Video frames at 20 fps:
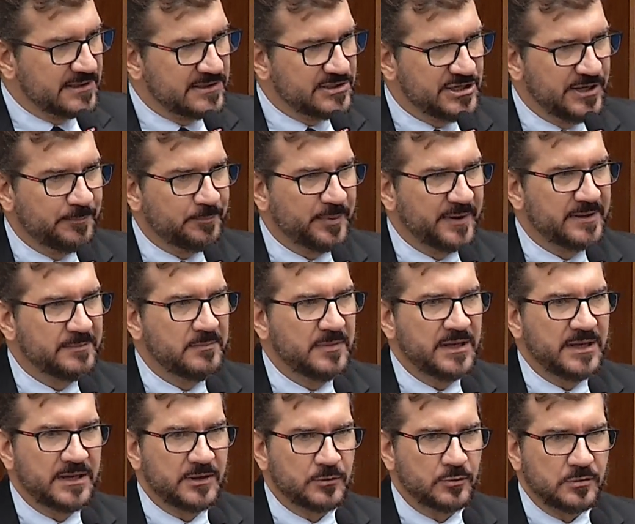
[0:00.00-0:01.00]
de
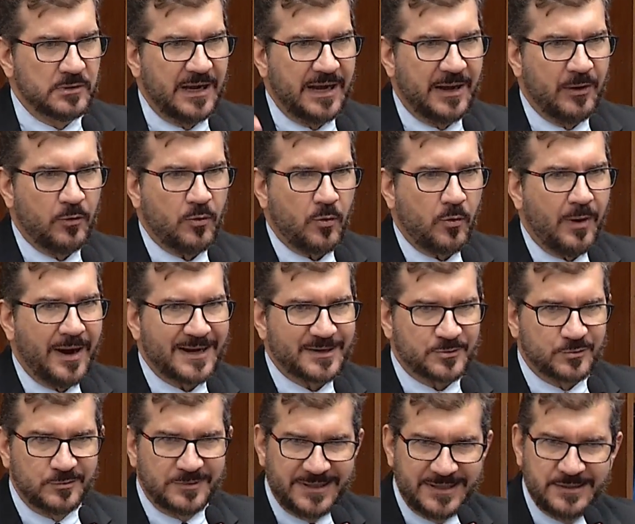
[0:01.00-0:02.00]
primeiro ao
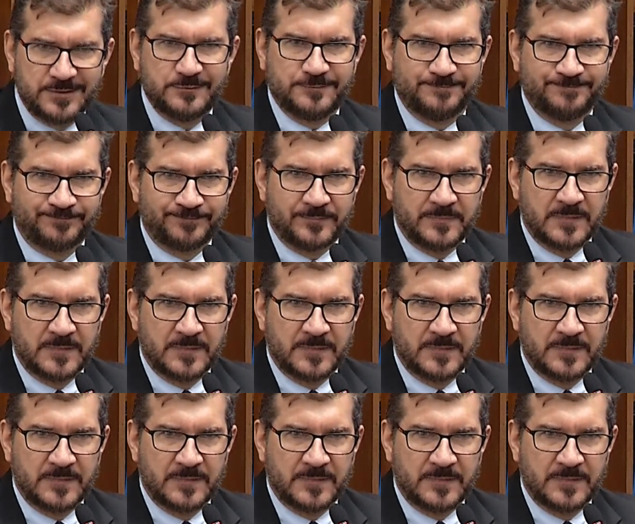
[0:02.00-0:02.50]
quarto ano.